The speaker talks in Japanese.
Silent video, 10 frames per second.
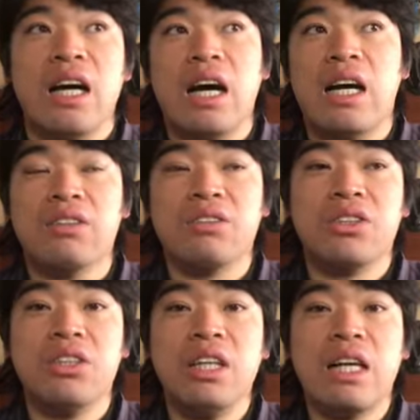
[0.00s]
あの、
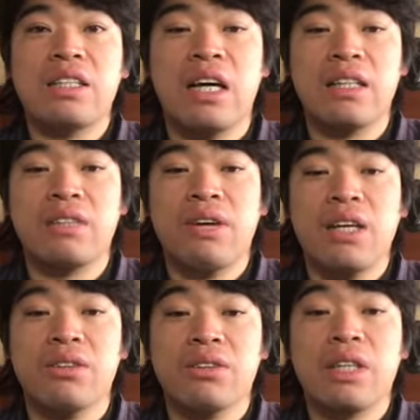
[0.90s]
12月発
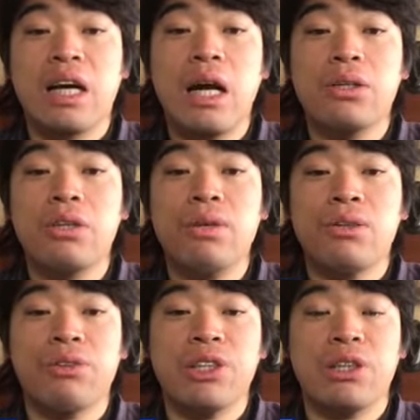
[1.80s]
売の高富の
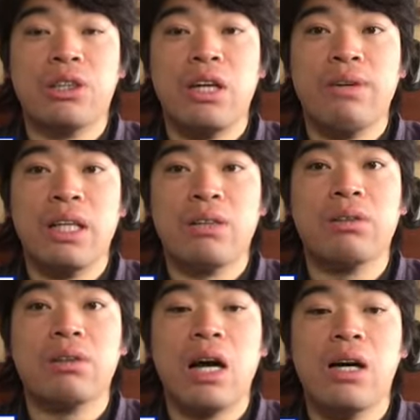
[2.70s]
おもちゃを調べた
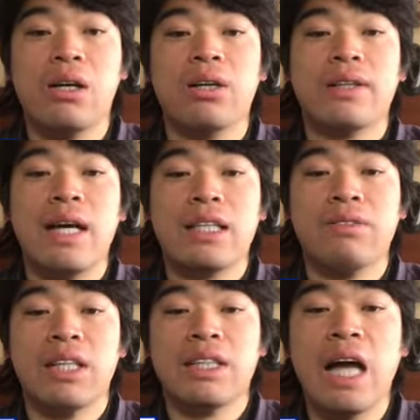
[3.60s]
動画を出し
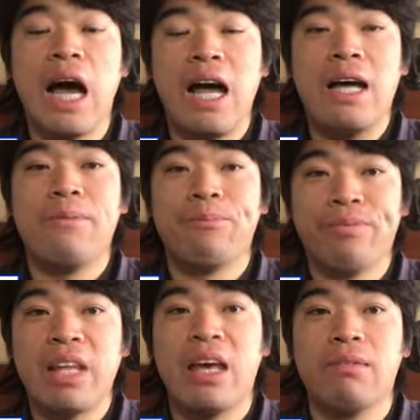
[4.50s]
ました。
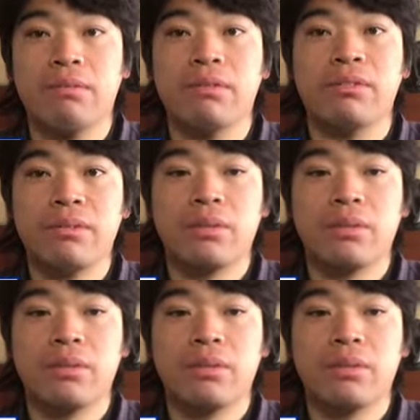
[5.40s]
ね、うん。